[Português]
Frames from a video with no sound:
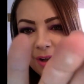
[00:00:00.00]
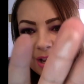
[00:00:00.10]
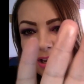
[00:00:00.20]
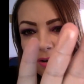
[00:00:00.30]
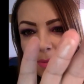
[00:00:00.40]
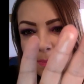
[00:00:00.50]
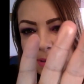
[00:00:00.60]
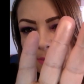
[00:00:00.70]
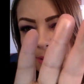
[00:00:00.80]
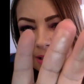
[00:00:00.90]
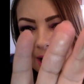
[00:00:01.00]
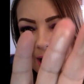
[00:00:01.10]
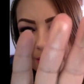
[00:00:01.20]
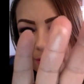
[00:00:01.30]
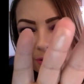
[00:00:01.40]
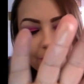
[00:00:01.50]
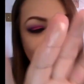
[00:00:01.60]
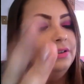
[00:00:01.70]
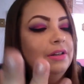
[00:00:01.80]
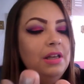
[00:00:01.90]
Olha como é pigmentado.
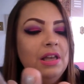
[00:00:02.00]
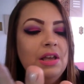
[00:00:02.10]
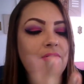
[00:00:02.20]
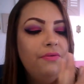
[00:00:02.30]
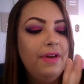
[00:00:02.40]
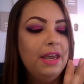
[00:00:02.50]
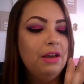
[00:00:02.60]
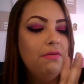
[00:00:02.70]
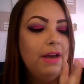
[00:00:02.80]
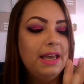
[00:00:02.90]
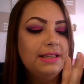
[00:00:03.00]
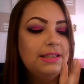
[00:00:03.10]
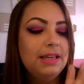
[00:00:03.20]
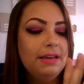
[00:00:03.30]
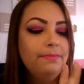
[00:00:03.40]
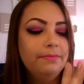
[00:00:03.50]
Veio esse.